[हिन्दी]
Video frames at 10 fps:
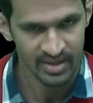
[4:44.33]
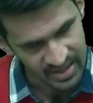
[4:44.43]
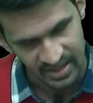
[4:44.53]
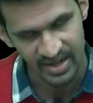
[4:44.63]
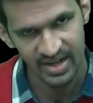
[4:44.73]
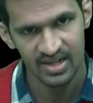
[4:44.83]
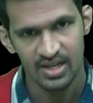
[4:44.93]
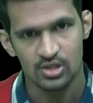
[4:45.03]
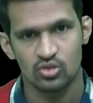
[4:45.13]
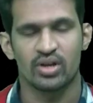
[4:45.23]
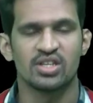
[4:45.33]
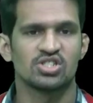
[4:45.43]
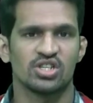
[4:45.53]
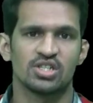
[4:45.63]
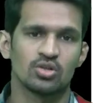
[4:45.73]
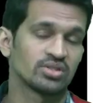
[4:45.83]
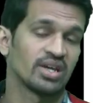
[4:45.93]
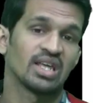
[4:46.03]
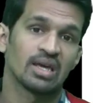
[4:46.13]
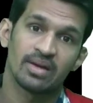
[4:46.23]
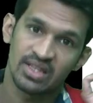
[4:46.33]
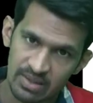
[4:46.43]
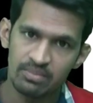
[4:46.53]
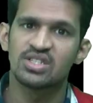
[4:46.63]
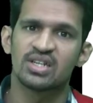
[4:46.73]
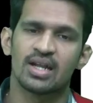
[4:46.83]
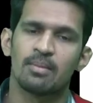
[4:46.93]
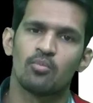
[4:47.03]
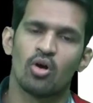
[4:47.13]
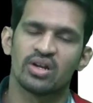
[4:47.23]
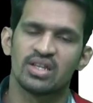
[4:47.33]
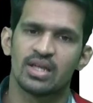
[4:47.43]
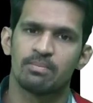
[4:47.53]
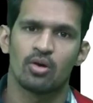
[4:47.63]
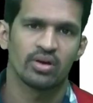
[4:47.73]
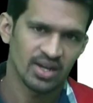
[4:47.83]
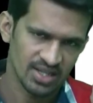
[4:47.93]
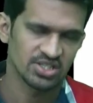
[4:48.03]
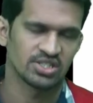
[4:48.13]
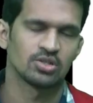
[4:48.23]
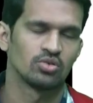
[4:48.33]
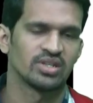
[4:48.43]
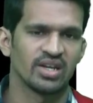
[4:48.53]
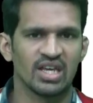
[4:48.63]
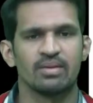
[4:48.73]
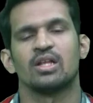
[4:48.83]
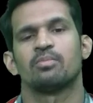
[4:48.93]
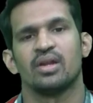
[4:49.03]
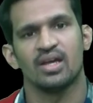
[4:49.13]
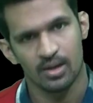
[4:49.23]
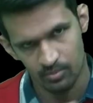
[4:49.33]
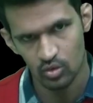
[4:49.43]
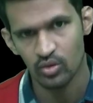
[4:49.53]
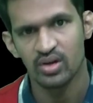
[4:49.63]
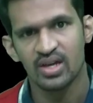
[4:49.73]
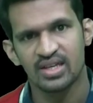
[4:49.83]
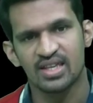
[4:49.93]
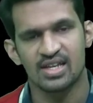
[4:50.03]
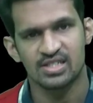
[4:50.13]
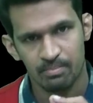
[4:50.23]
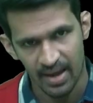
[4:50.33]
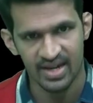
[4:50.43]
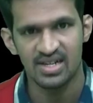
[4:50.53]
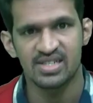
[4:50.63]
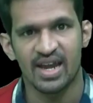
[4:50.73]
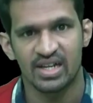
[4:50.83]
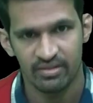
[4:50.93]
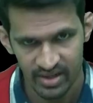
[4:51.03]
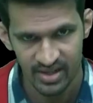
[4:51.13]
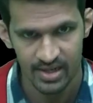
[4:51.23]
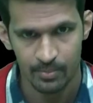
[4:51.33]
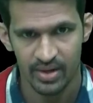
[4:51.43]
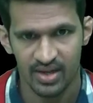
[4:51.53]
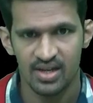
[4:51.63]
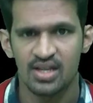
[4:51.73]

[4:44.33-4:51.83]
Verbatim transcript: करेक्ट सो रजिस्ट्रेशन हो जाने के बाद इमीजिएट आप नॉक नहीं दे पाओगे रजिस्ट्रेशन हो जाने के बाद पहले हमको यहाँ से बैकेंड से एक्टिवेट करना पड़ेगा